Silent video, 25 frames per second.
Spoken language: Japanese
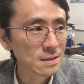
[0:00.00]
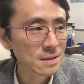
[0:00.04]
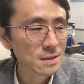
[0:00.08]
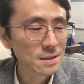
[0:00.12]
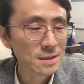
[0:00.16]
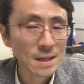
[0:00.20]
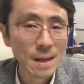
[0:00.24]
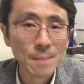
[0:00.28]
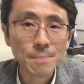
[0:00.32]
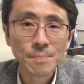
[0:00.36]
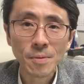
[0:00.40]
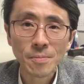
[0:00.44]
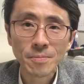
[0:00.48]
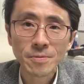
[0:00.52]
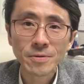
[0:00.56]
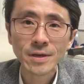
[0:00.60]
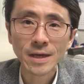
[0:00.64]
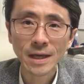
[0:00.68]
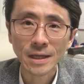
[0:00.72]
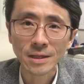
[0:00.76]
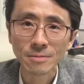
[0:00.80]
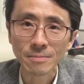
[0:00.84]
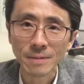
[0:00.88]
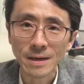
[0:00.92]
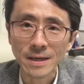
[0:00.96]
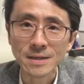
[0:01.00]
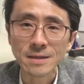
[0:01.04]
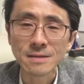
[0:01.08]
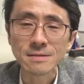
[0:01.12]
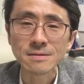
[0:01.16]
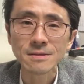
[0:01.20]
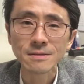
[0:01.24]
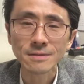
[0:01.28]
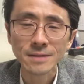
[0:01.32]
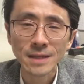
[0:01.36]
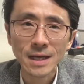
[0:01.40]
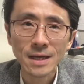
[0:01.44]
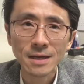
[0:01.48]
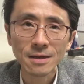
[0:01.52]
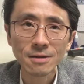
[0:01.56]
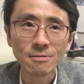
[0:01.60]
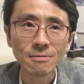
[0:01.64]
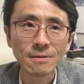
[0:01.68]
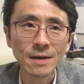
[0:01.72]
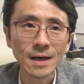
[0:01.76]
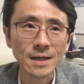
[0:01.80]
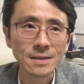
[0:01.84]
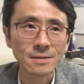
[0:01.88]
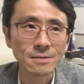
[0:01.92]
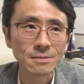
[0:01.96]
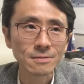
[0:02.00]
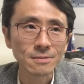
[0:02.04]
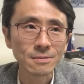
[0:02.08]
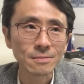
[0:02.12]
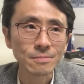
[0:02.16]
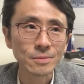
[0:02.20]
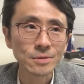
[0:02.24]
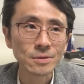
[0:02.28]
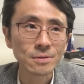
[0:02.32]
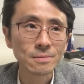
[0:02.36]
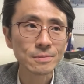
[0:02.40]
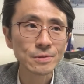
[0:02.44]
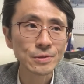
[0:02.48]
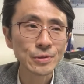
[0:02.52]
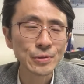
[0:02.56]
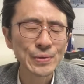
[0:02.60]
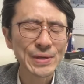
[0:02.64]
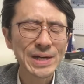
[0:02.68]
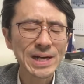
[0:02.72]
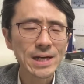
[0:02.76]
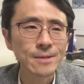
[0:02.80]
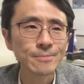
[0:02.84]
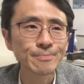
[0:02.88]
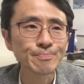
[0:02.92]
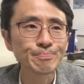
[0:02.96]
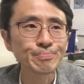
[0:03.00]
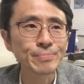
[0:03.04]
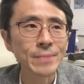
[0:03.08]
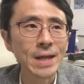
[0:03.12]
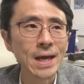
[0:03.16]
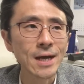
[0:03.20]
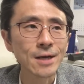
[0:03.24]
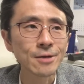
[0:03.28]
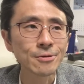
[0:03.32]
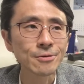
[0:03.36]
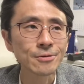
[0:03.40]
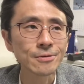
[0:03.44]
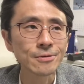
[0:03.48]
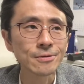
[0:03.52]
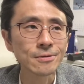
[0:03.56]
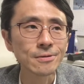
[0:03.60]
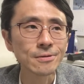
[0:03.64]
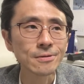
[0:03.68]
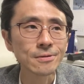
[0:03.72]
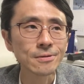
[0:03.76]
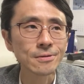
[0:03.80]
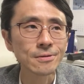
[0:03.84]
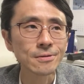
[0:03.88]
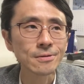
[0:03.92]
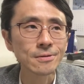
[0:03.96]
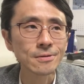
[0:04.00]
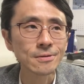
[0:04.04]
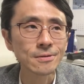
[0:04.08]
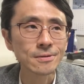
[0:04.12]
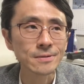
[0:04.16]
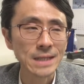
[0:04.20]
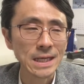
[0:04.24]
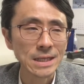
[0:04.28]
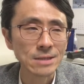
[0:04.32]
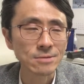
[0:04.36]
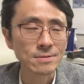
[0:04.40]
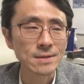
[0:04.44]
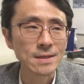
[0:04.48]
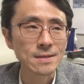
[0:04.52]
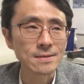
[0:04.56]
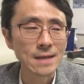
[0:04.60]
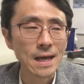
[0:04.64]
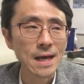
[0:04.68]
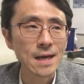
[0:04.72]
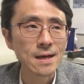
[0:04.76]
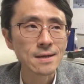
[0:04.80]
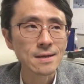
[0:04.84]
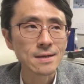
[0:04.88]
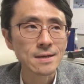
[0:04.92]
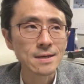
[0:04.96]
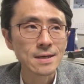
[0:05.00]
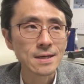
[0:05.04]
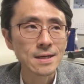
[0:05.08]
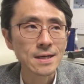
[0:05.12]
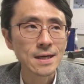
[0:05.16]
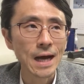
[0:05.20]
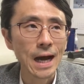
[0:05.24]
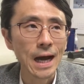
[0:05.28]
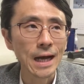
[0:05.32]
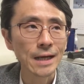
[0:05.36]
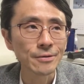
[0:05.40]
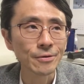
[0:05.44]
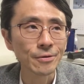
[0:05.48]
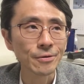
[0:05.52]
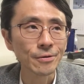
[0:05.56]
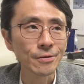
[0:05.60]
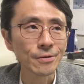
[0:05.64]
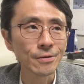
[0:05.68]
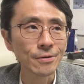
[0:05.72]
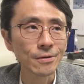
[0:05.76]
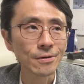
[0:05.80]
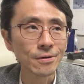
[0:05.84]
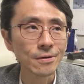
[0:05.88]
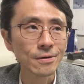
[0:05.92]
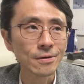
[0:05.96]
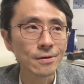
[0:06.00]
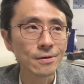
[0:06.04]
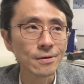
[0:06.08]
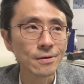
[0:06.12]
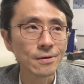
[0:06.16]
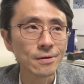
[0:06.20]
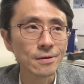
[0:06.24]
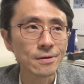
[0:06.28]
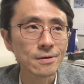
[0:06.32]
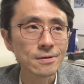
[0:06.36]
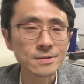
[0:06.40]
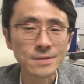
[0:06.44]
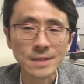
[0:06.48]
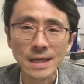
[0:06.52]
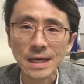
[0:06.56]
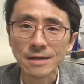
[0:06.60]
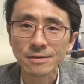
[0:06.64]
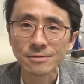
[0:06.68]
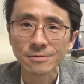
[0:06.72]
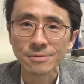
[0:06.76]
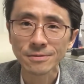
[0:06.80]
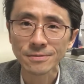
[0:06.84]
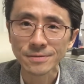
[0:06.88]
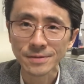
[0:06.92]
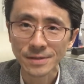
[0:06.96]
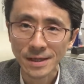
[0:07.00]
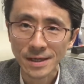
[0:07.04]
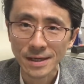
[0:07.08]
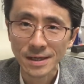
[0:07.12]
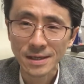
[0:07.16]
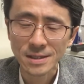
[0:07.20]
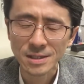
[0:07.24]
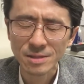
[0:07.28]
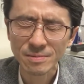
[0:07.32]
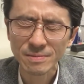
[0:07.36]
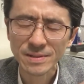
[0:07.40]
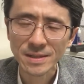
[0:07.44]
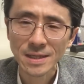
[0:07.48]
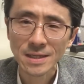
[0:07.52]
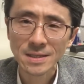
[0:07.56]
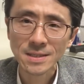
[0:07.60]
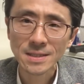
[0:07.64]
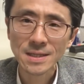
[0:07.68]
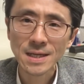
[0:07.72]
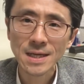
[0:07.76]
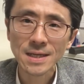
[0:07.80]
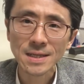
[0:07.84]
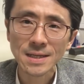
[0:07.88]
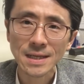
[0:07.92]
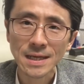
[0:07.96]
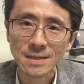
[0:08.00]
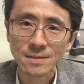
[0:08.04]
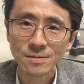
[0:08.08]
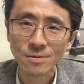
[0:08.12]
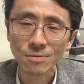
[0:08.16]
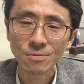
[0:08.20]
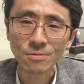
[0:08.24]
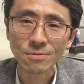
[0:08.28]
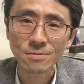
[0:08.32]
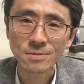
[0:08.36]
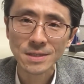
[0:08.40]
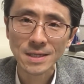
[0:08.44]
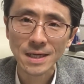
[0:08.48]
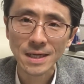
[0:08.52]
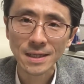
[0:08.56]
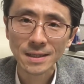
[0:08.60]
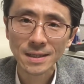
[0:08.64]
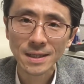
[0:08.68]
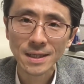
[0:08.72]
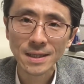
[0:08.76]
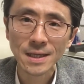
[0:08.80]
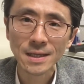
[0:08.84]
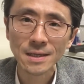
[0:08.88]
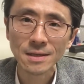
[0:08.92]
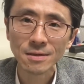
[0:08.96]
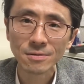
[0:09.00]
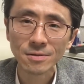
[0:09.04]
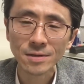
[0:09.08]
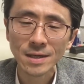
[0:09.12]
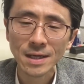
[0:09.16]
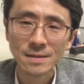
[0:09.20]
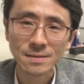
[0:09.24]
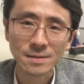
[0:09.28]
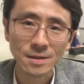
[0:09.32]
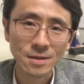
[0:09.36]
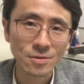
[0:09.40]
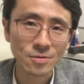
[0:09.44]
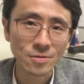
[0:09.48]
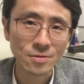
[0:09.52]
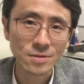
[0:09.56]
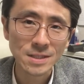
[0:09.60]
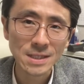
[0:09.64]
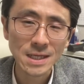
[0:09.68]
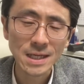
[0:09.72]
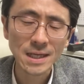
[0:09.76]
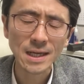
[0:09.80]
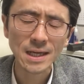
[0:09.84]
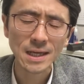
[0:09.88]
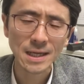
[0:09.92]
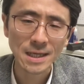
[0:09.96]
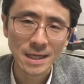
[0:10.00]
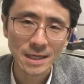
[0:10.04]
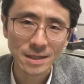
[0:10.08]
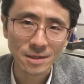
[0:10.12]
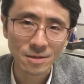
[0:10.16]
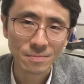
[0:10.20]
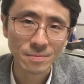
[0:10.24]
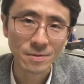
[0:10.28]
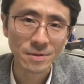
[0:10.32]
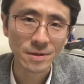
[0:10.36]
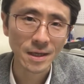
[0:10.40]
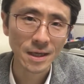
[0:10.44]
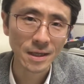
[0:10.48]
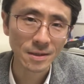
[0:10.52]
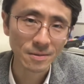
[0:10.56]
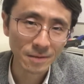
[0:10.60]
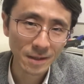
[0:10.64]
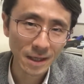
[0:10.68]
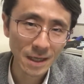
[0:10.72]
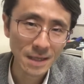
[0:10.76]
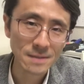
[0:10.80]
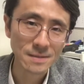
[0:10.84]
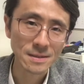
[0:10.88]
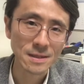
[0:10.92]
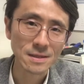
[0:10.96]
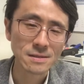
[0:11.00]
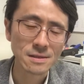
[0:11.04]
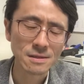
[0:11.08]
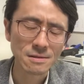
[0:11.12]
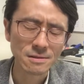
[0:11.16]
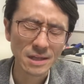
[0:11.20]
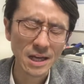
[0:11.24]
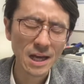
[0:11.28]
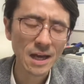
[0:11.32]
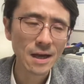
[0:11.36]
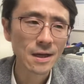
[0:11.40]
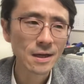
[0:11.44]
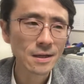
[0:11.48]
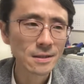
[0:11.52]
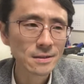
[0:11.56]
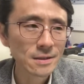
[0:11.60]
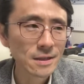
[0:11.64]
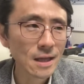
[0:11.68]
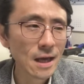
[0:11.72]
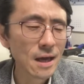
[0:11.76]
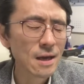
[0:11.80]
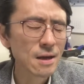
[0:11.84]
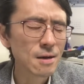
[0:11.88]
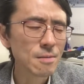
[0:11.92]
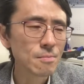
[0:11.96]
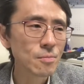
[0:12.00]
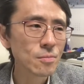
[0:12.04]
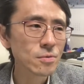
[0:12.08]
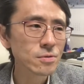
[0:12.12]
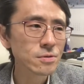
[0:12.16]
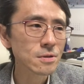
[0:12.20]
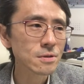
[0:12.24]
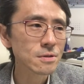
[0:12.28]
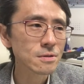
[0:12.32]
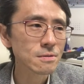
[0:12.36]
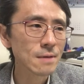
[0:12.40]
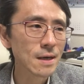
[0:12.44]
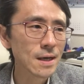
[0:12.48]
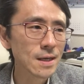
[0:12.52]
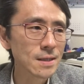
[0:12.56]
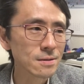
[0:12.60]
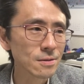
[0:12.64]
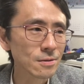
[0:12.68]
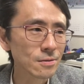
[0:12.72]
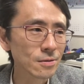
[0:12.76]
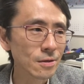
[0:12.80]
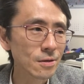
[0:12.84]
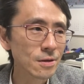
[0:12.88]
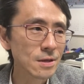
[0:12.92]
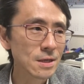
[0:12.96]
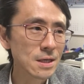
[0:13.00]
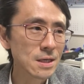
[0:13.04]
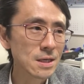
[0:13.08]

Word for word: 店舗物件の場合ですよね要はそのもともとはあの何て言うんですかあのスケルトンで自分たちで内装工事やって出てく時はスケルトンしなきゃいけないっていう物件のケースですよね。でもう一つはその